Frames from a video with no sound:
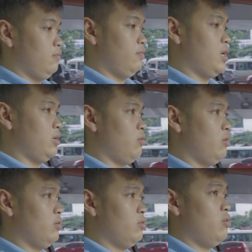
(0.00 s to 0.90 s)
và nó
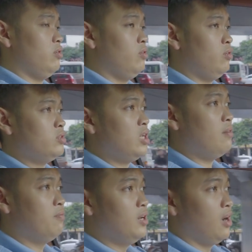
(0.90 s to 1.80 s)
nó nó nó rất là
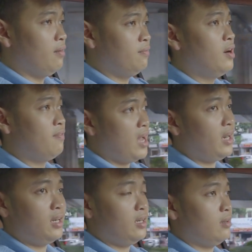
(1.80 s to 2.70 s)
vừa vừa vặn
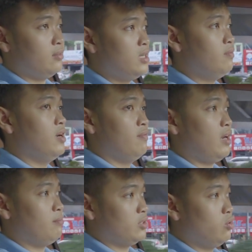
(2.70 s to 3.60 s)
nó rất là vừa
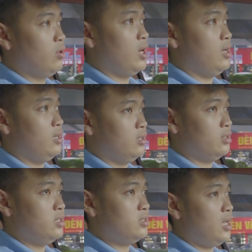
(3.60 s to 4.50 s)
vặn mặc dù là
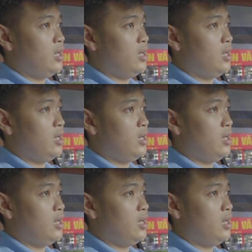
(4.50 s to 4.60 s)
chiếc xe